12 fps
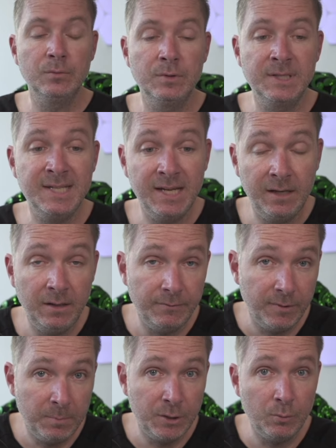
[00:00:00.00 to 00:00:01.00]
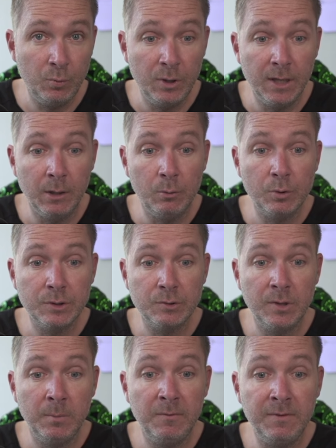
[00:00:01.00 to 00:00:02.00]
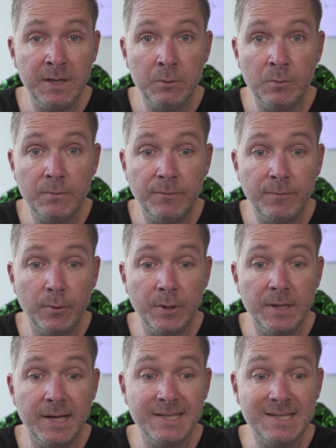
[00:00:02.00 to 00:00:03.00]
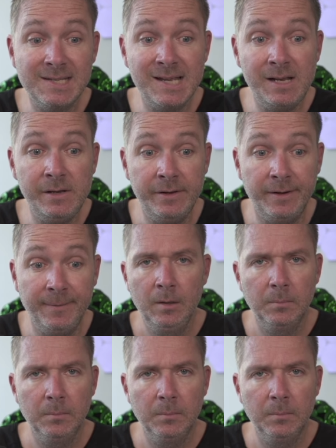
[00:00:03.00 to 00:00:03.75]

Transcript: Sehr enge Verbindungen auch zu der Bewegung von Herrn Sellner.